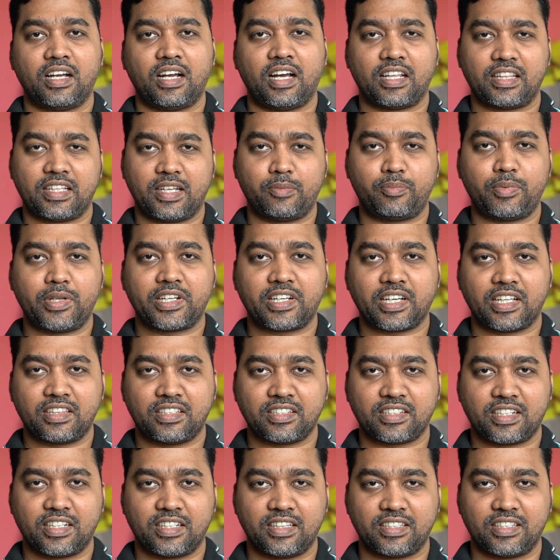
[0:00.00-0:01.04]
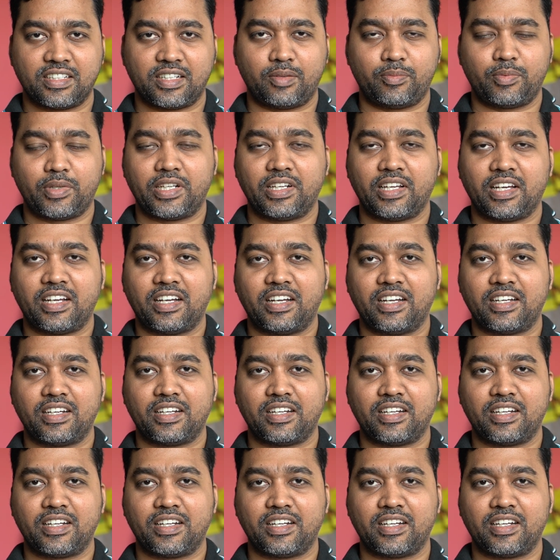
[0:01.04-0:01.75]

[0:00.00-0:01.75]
அதை எப்படி கற்றுக்கிறது அப்படின்னா